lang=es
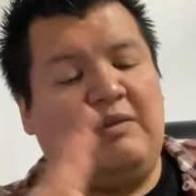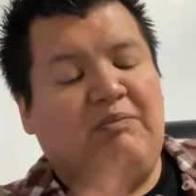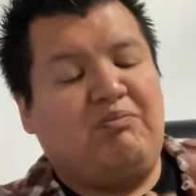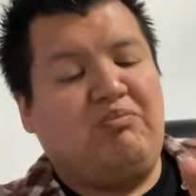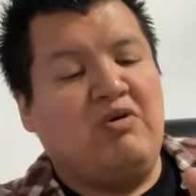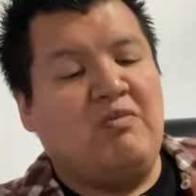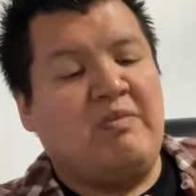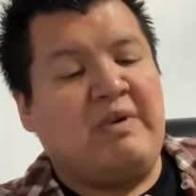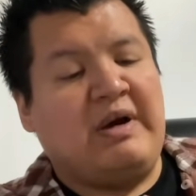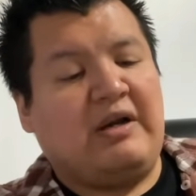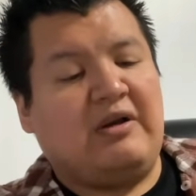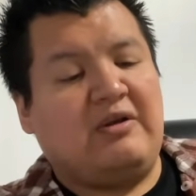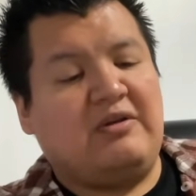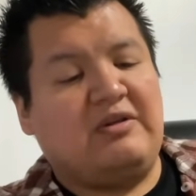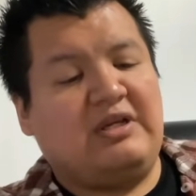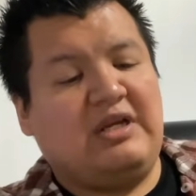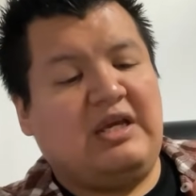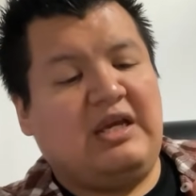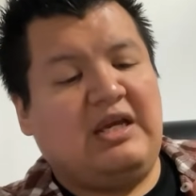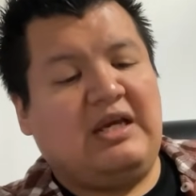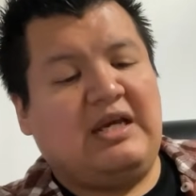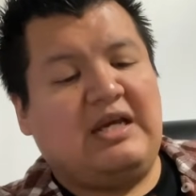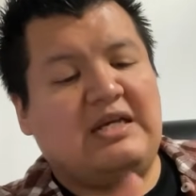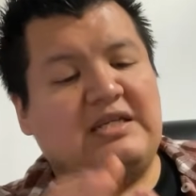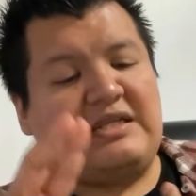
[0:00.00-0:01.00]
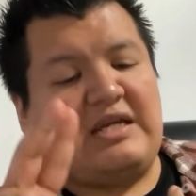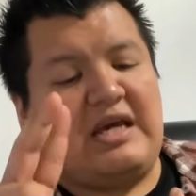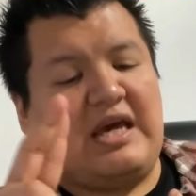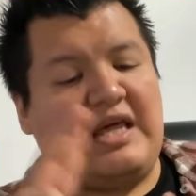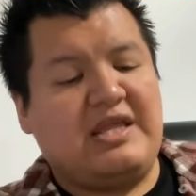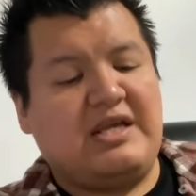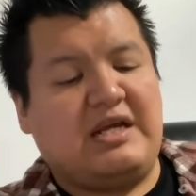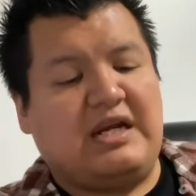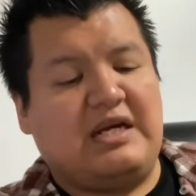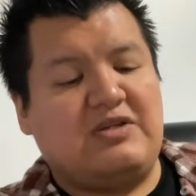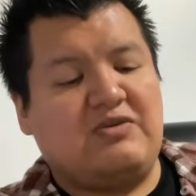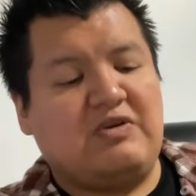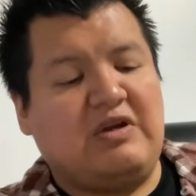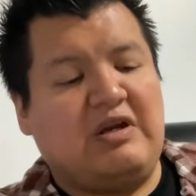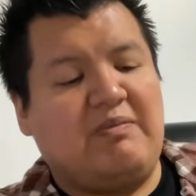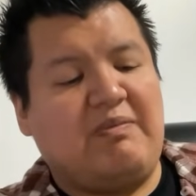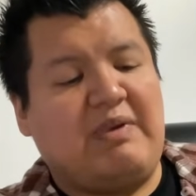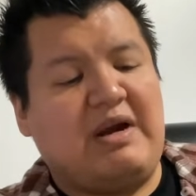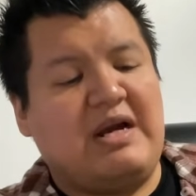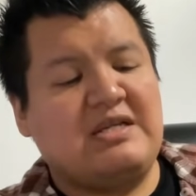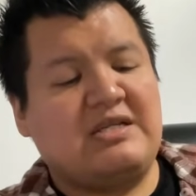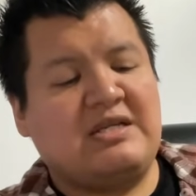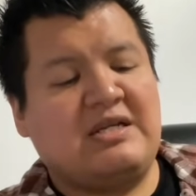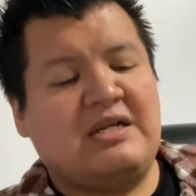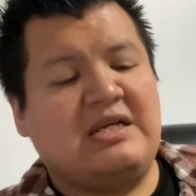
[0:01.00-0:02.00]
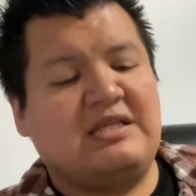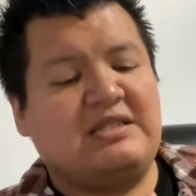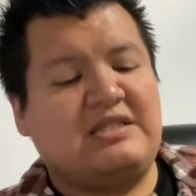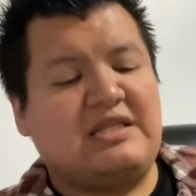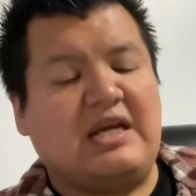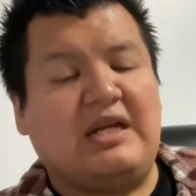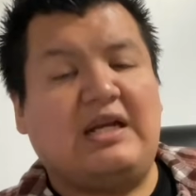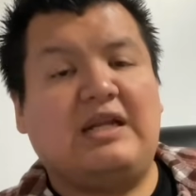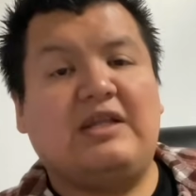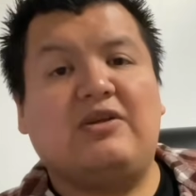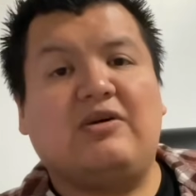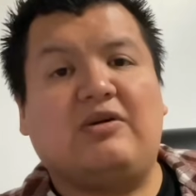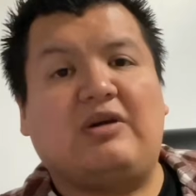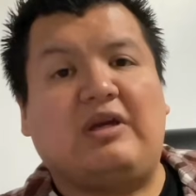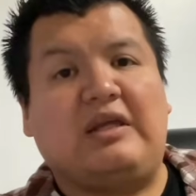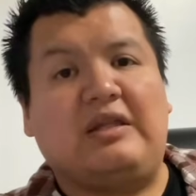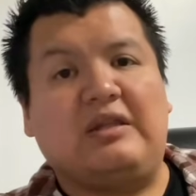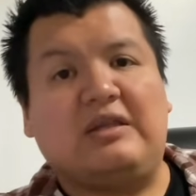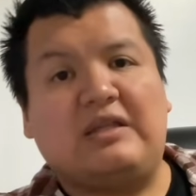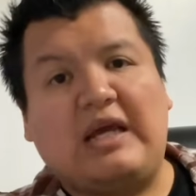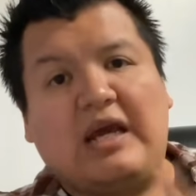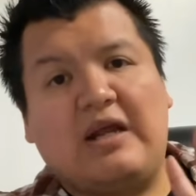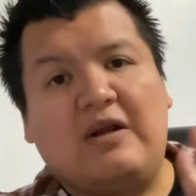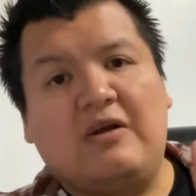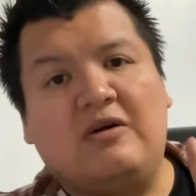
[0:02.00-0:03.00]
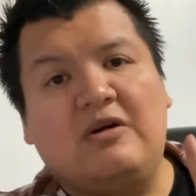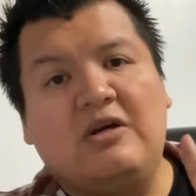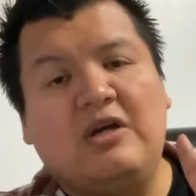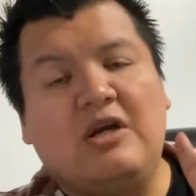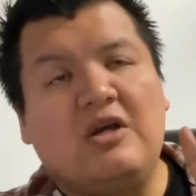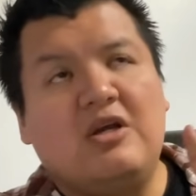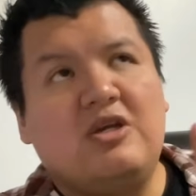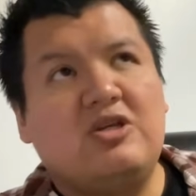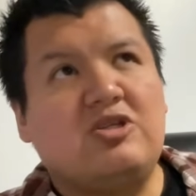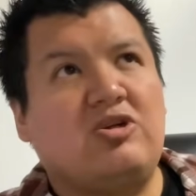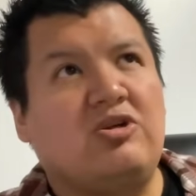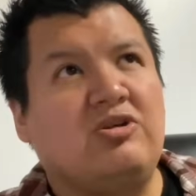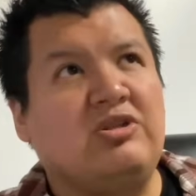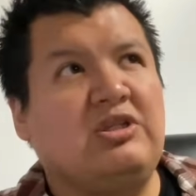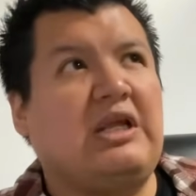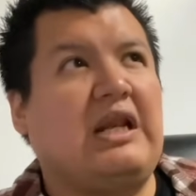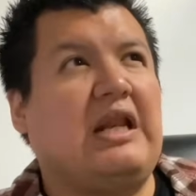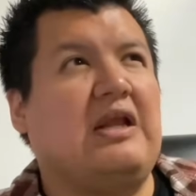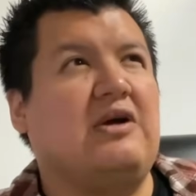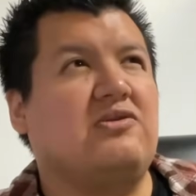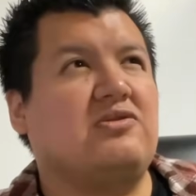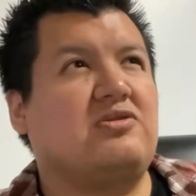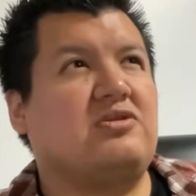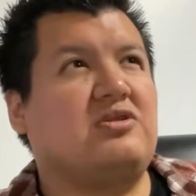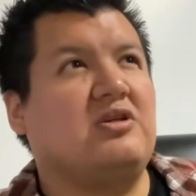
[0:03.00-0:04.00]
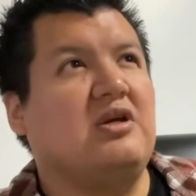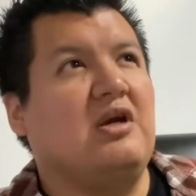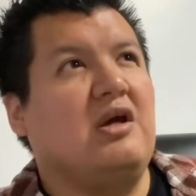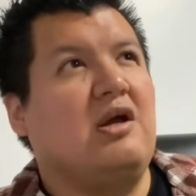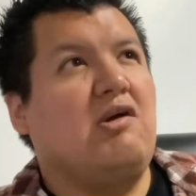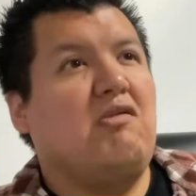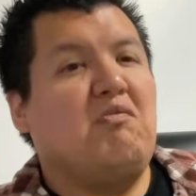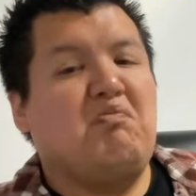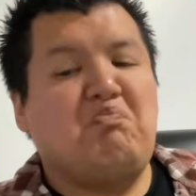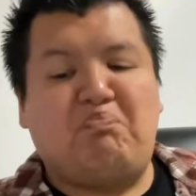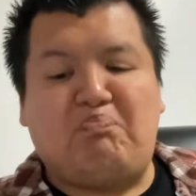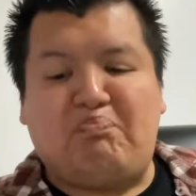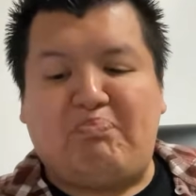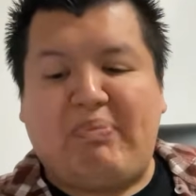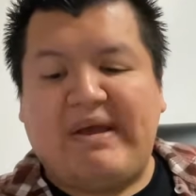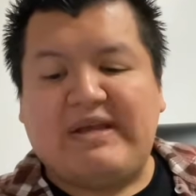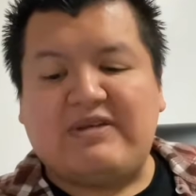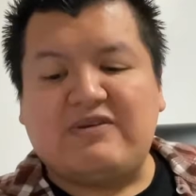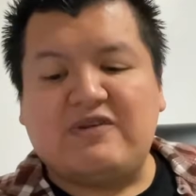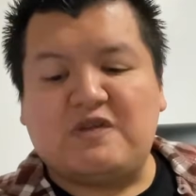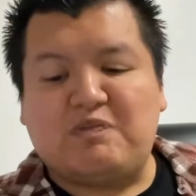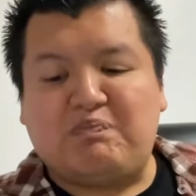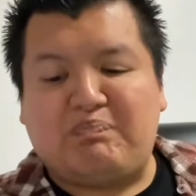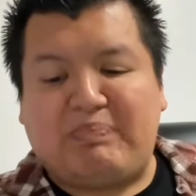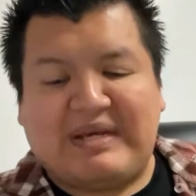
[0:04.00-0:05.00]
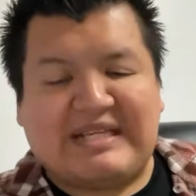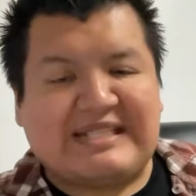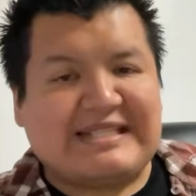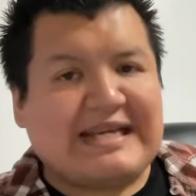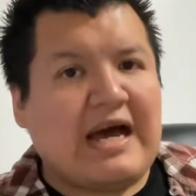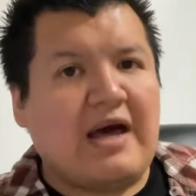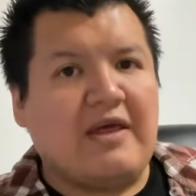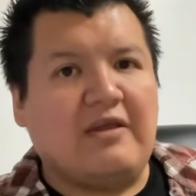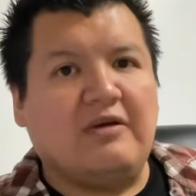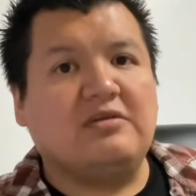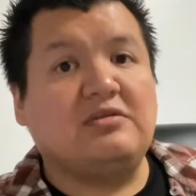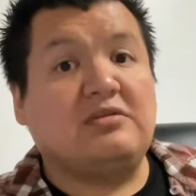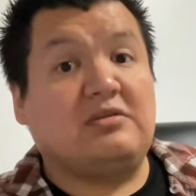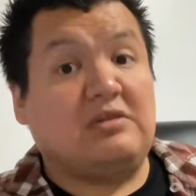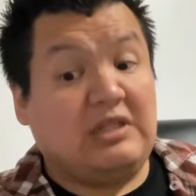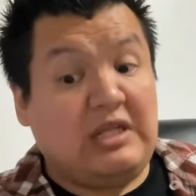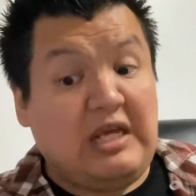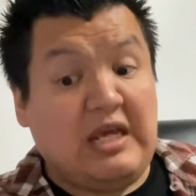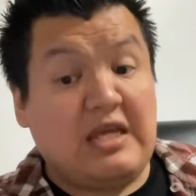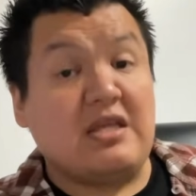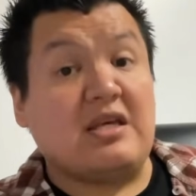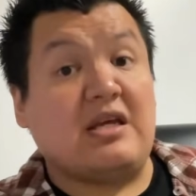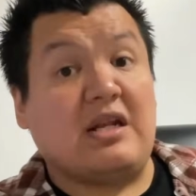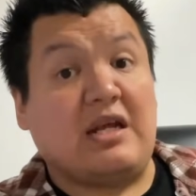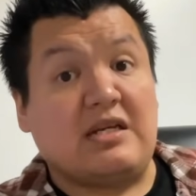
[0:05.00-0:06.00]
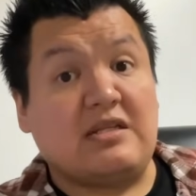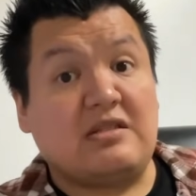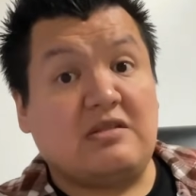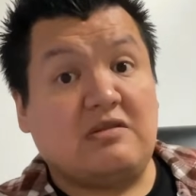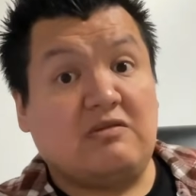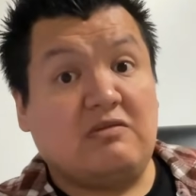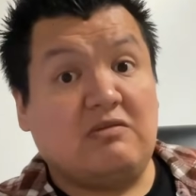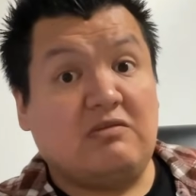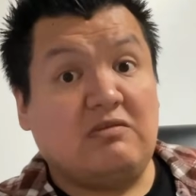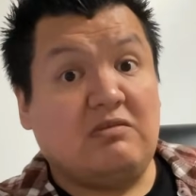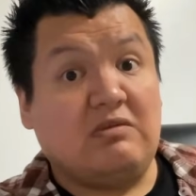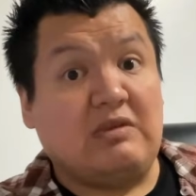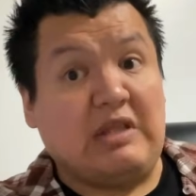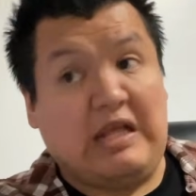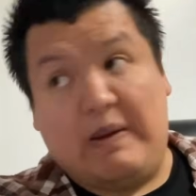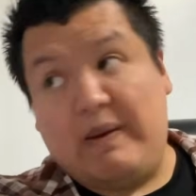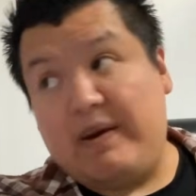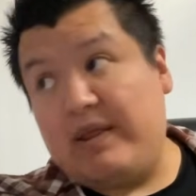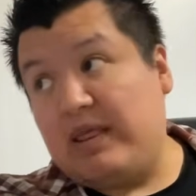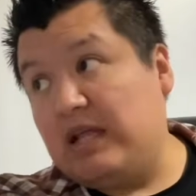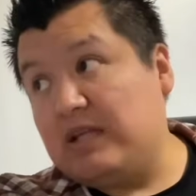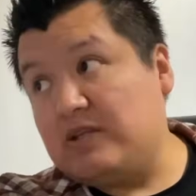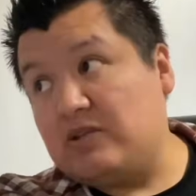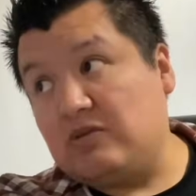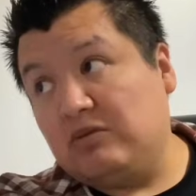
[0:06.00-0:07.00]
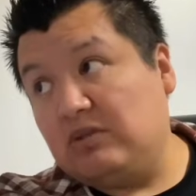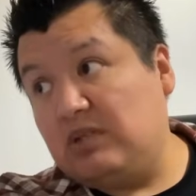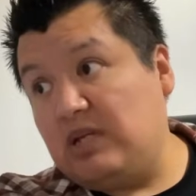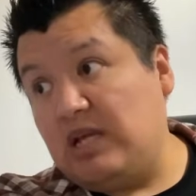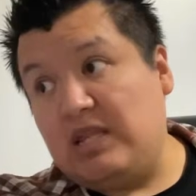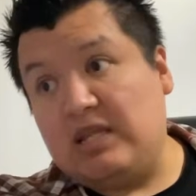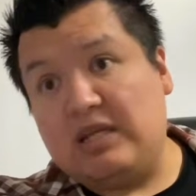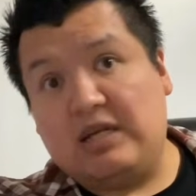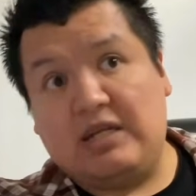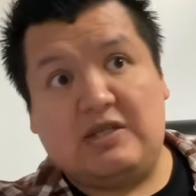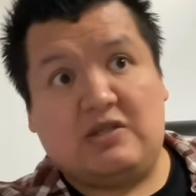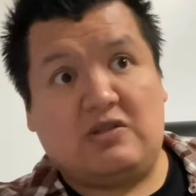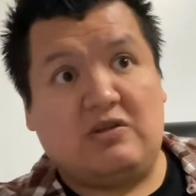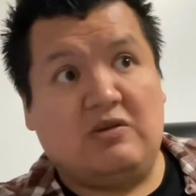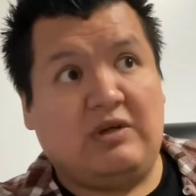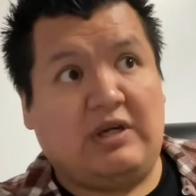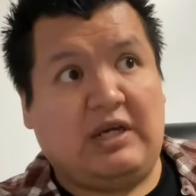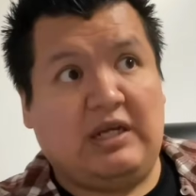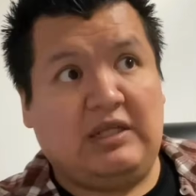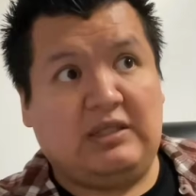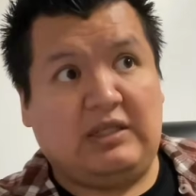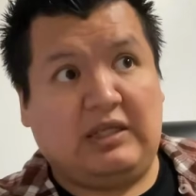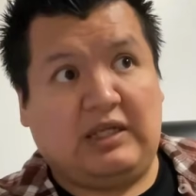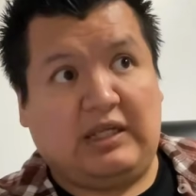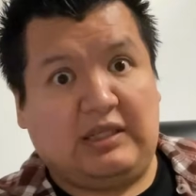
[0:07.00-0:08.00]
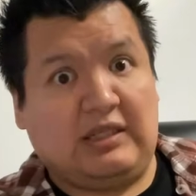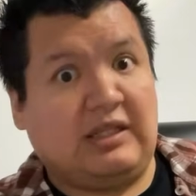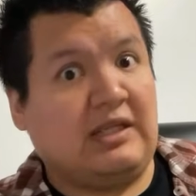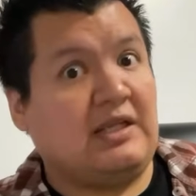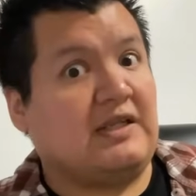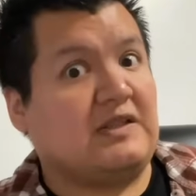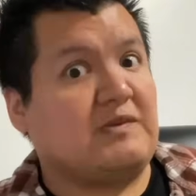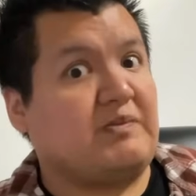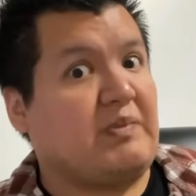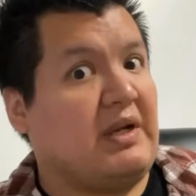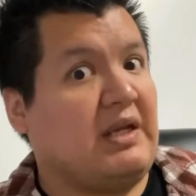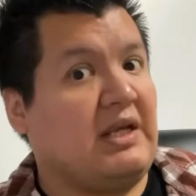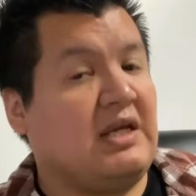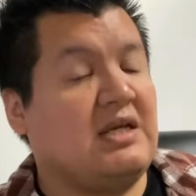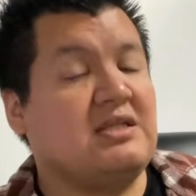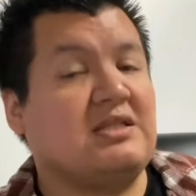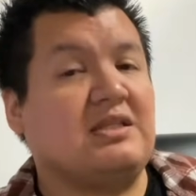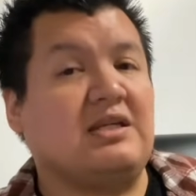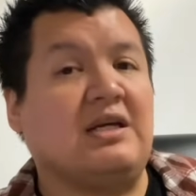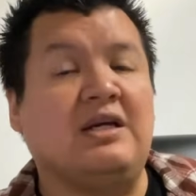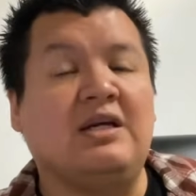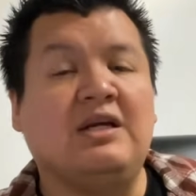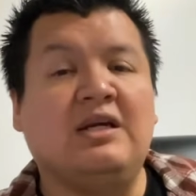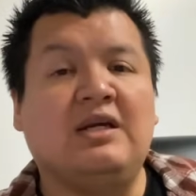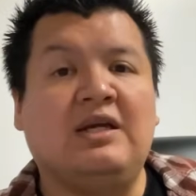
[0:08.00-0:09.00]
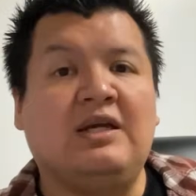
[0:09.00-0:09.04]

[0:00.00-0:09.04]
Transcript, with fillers: Puma Rodríguez, Edgar Joel Bárcenas, Negrito Quintero, son de los pesos pesados, líderes, la verdad son líderes, son gente que tiene experiencia,